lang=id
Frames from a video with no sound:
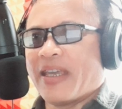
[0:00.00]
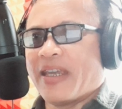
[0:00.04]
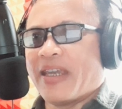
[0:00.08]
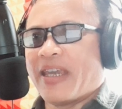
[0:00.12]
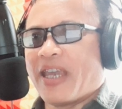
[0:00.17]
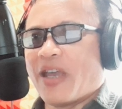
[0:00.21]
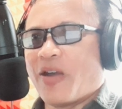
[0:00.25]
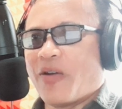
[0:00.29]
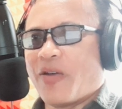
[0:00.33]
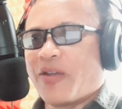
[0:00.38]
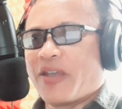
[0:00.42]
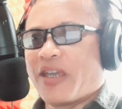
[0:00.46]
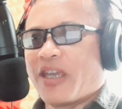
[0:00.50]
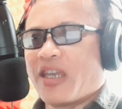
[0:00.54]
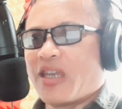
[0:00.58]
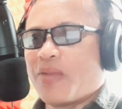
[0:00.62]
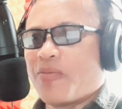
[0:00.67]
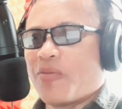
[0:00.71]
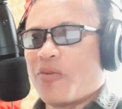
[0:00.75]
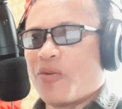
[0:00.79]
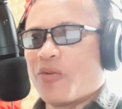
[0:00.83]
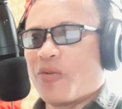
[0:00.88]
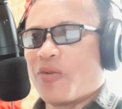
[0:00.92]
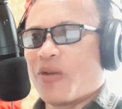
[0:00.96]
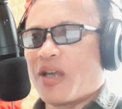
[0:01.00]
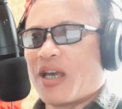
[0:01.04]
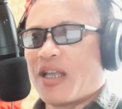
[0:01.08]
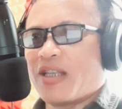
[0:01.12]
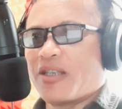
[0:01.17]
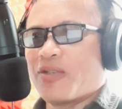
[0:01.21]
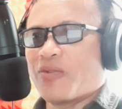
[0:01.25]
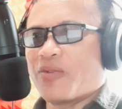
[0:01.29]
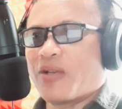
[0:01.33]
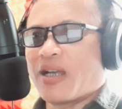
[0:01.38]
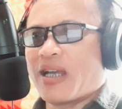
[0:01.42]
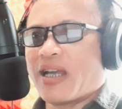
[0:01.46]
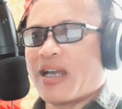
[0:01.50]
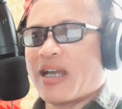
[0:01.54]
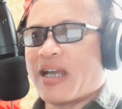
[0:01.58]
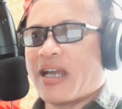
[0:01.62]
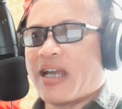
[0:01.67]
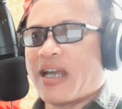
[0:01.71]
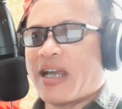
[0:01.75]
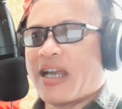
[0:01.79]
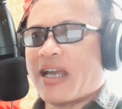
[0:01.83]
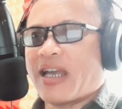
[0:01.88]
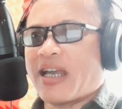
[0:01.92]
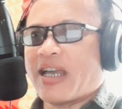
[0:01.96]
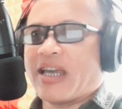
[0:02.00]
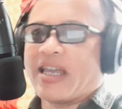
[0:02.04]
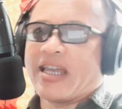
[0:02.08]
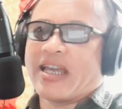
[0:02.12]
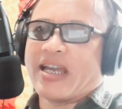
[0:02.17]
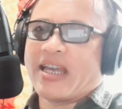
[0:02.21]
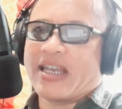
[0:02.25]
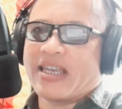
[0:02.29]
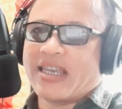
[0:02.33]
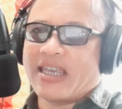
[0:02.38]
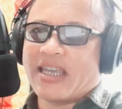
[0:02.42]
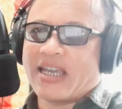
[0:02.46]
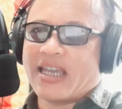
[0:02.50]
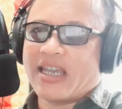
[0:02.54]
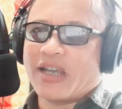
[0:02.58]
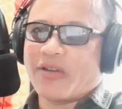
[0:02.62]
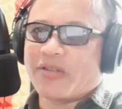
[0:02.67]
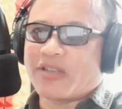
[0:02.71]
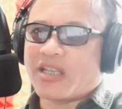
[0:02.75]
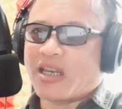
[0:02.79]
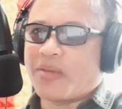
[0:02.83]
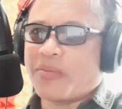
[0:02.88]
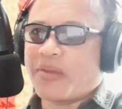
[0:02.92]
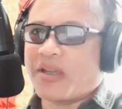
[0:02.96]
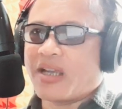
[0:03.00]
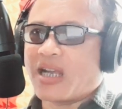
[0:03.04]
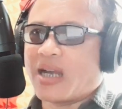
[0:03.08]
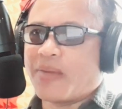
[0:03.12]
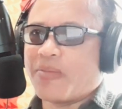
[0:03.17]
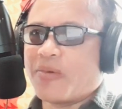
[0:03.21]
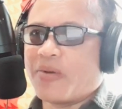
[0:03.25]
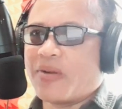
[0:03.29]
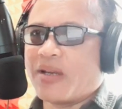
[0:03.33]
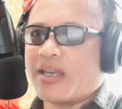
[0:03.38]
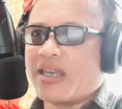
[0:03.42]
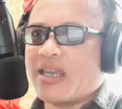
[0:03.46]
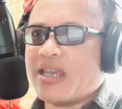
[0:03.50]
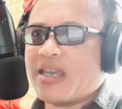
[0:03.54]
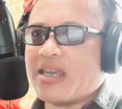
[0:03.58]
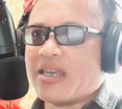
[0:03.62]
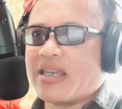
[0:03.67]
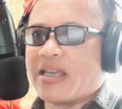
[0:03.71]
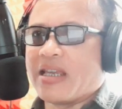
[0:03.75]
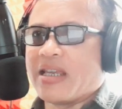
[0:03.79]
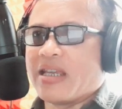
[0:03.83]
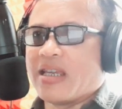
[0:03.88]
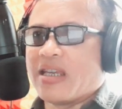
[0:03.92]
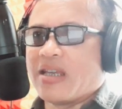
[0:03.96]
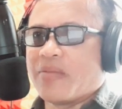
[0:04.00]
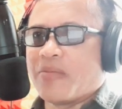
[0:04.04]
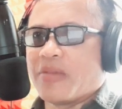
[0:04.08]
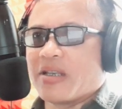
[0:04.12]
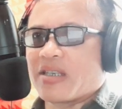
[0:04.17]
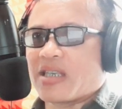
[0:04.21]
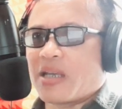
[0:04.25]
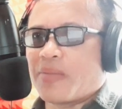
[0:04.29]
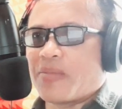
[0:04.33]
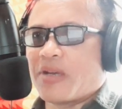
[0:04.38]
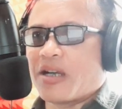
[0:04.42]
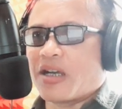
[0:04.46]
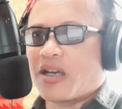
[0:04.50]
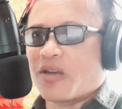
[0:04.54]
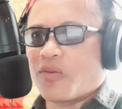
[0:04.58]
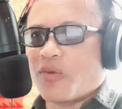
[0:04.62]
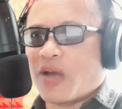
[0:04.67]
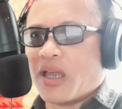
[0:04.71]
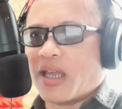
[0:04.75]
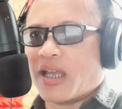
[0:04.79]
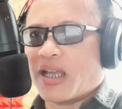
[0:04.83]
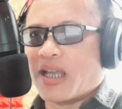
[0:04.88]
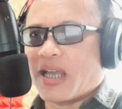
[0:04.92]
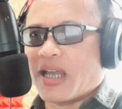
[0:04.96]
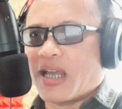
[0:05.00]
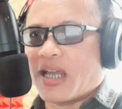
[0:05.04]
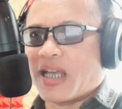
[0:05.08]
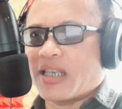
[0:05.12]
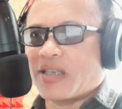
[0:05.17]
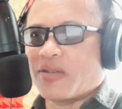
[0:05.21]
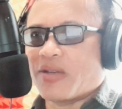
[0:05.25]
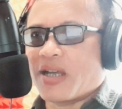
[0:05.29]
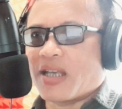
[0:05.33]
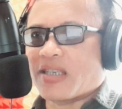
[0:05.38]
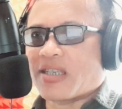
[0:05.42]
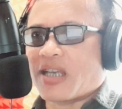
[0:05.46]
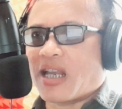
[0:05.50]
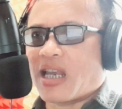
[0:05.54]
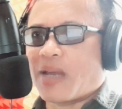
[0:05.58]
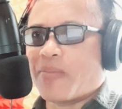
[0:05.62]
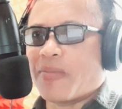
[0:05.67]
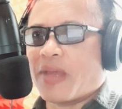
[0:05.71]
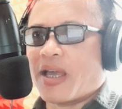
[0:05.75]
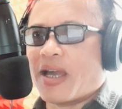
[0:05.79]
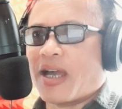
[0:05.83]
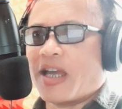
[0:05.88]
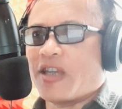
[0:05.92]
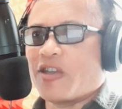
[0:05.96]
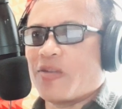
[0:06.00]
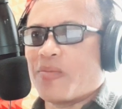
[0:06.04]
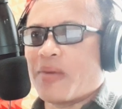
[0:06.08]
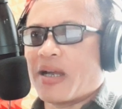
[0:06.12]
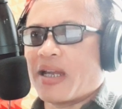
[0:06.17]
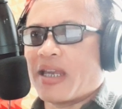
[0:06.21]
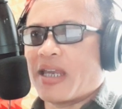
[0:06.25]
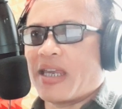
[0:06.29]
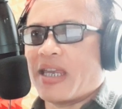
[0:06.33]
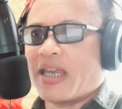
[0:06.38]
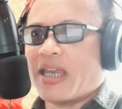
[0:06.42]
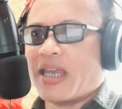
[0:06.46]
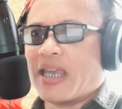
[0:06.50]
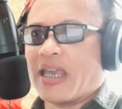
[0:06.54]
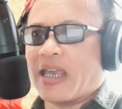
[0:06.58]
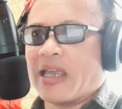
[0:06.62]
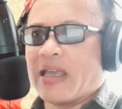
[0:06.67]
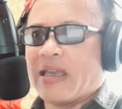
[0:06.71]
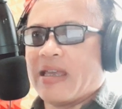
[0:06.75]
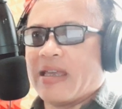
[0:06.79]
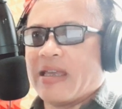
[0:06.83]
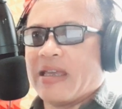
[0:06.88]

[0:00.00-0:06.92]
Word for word: DOY di Bungkulan juga ya ikutan bergabung nih bersama keluarga juga salam rahayu Bang Dede.